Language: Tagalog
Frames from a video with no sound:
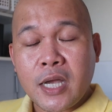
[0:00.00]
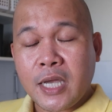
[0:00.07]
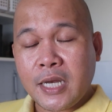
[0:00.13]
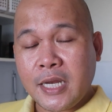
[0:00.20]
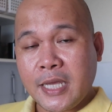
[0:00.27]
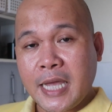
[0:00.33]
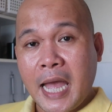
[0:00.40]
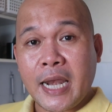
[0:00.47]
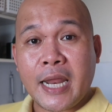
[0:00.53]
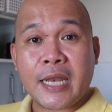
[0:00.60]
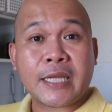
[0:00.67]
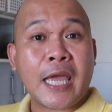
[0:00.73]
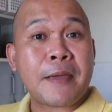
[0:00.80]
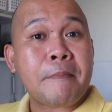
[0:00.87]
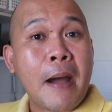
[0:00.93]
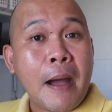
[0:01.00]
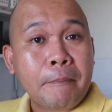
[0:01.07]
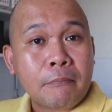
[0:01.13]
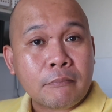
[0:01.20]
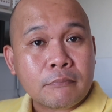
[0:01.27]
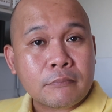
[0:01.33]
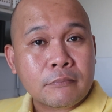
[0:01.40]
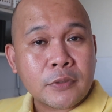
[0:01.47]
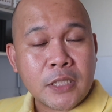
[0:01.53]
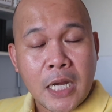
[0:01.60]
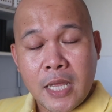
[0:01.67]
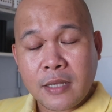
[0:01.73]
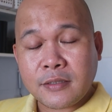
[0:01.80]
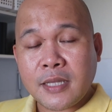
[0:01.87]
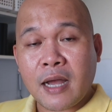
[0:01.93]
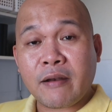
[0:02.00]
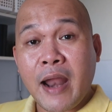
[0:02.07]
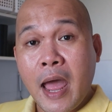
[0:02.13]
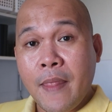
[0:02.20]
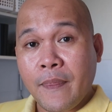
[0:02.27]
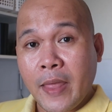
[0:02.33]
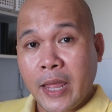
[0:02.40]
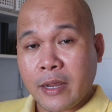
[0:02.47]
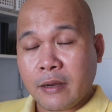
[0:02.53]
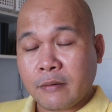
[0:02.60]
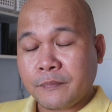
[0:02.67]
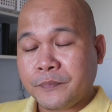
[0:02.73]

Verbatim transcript: ang ginikanan kay ma'am, siling sang nanay.